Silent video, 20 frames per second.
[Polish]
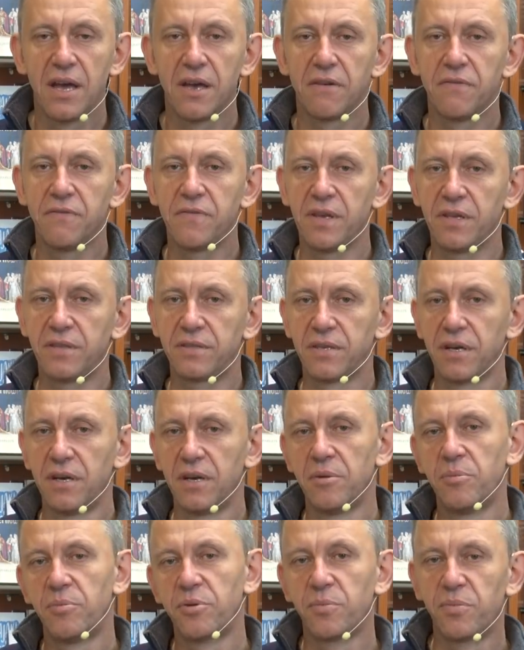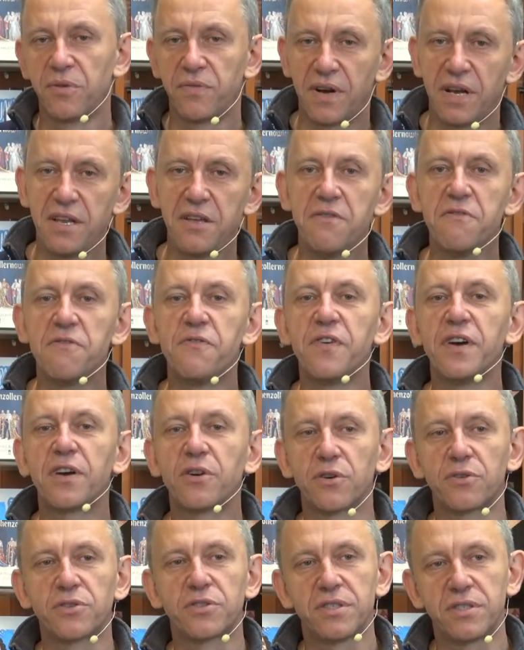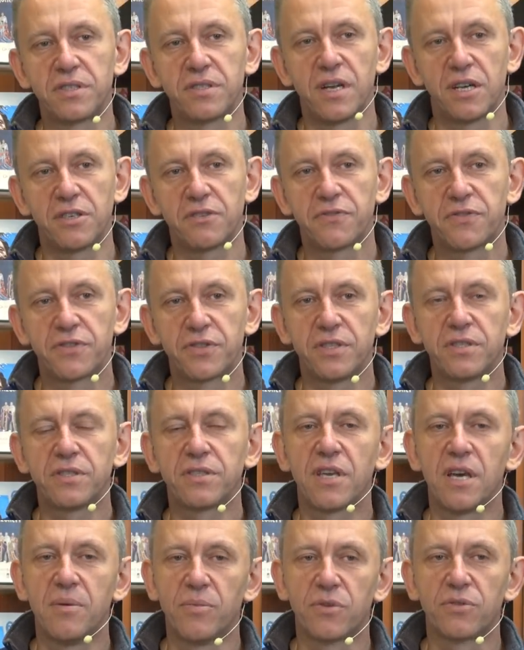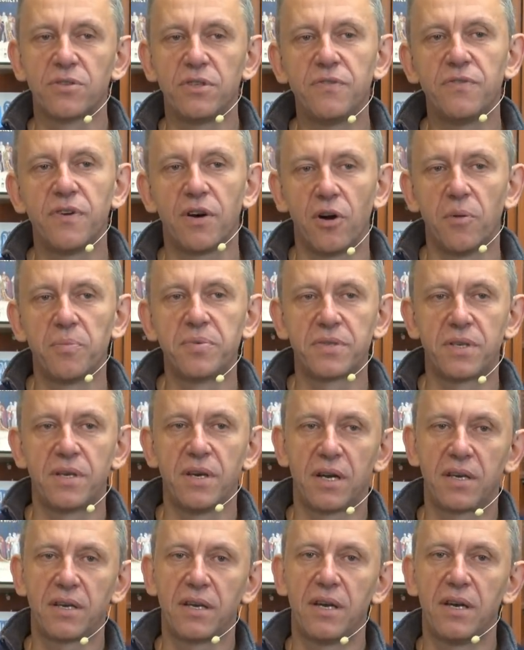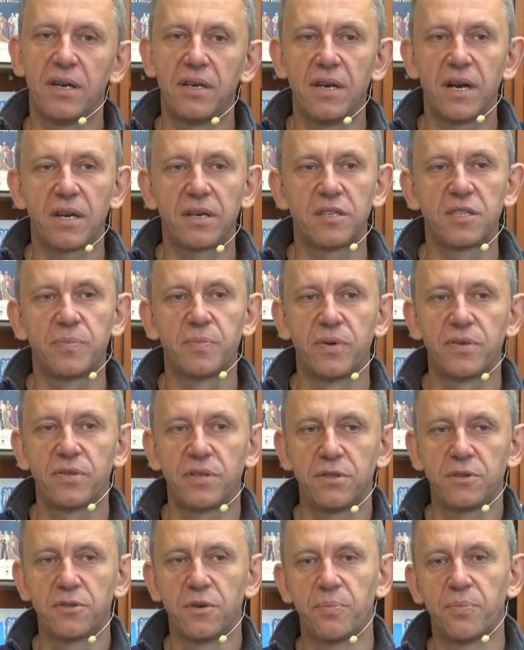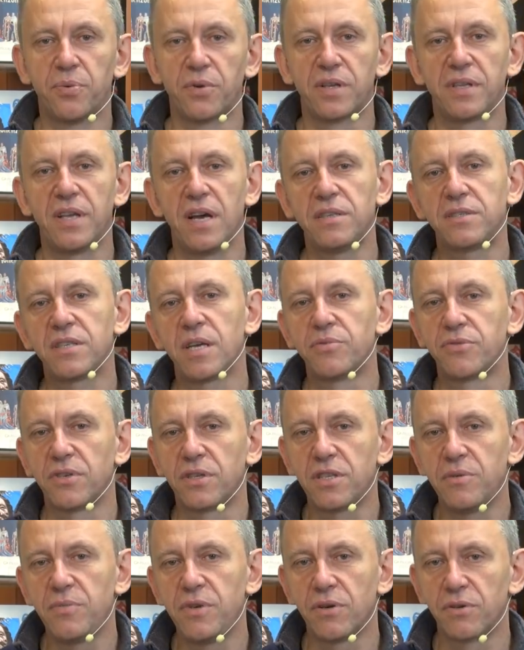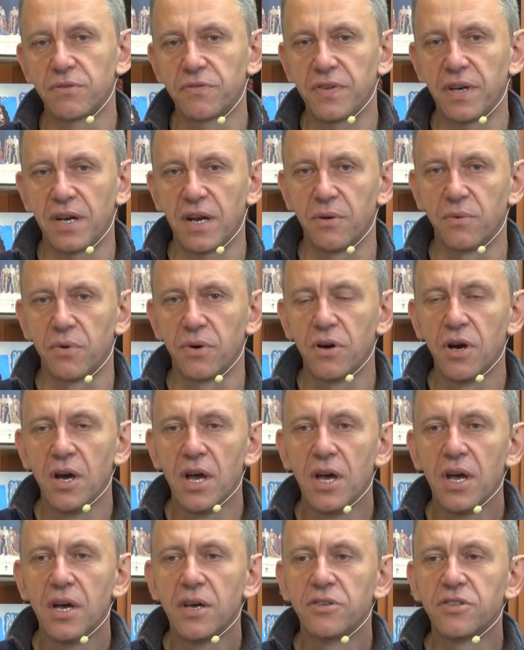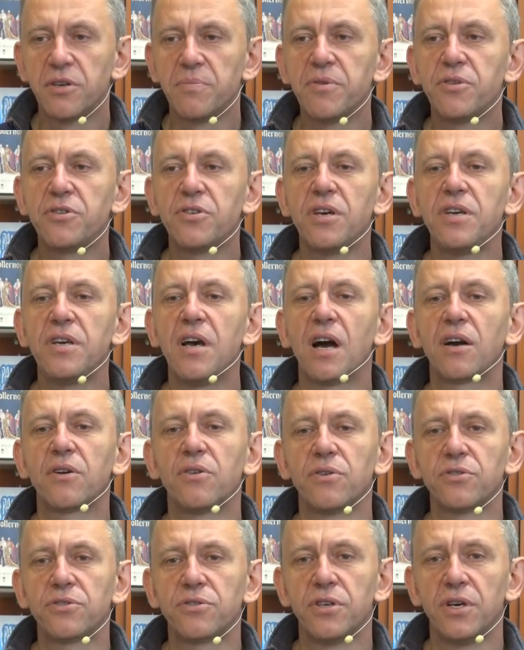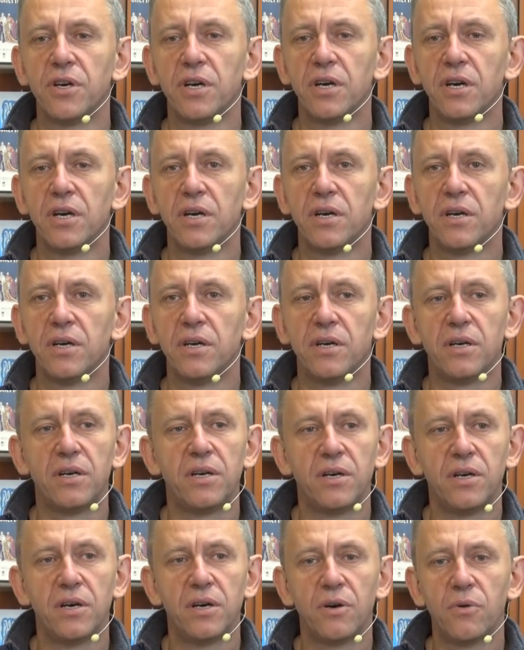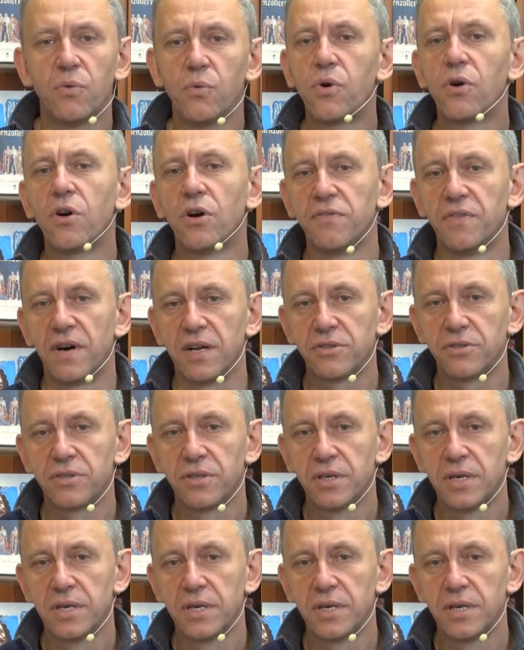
Więc próbowali wykorzystać wszystkie możliwe opcje, jakie, jakie społeczeństwo purytańskie przed nimi otwierało, żeby się jakoś y, uchować.